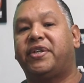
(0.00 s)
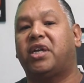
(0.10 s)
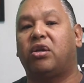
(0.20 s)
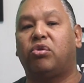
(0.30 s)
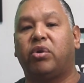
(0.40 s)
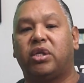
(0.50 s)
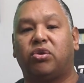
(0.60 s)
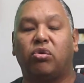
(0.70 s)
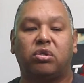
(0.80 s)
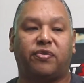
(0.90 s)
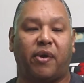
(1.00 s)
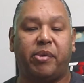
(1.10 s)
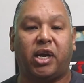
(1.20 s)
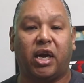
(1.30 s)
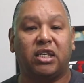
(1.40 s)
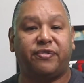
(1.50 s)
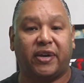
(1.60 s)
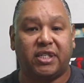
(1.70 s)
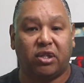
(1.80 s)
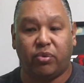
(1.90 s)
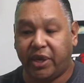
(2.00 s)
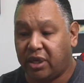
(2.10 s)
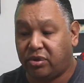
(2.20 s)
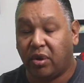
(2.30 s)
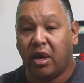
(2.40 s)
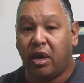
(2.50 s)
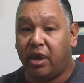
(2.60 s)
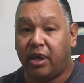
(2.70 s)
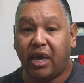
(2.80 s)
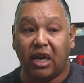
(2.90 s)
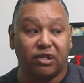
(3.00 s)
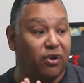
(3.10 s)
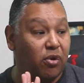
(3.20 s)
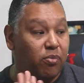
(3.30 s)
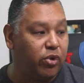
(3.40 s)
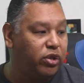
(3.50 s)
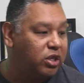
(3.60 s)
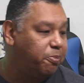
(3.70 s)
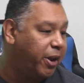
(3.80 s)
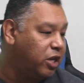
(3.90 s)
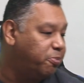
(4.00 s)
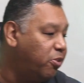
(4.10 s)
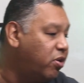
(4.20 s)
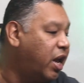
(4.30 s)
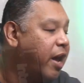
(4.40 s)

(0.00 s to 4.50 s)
fechaduras, outros fabricantes fazendo isso e que eles foram muito espertos. Por